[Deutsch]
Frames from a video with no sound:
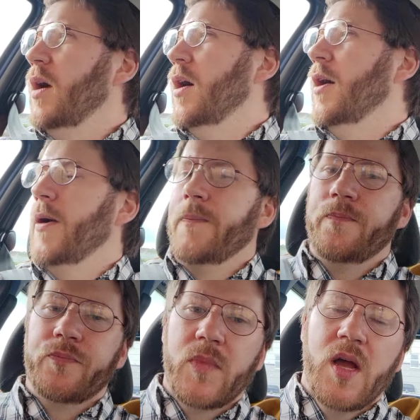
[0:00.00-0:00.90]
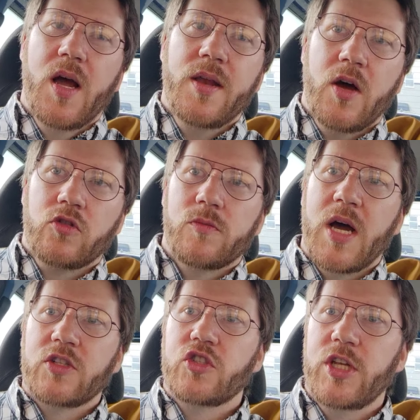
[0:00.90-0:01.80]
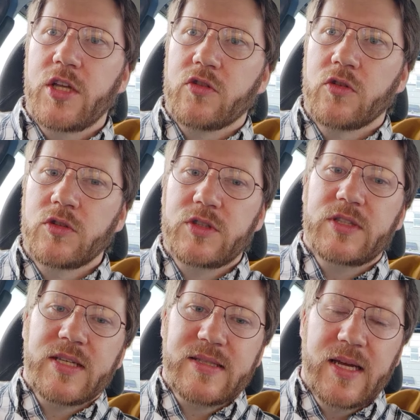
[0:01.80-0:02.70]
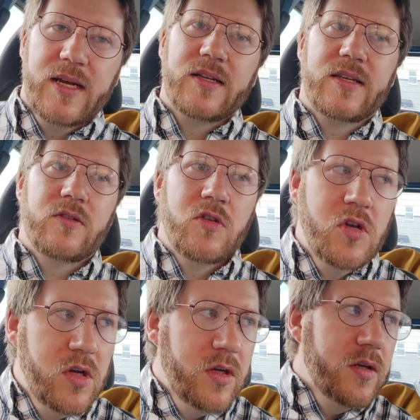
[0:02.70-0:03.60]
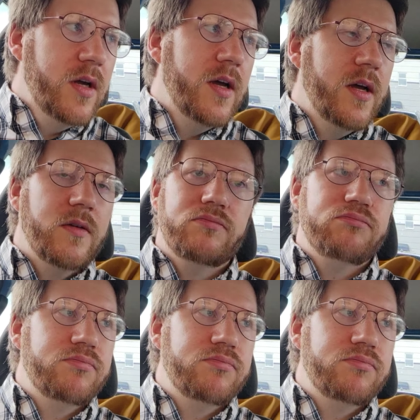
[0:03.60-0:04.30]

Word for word: ähm, ein Automat steht und dass da äh,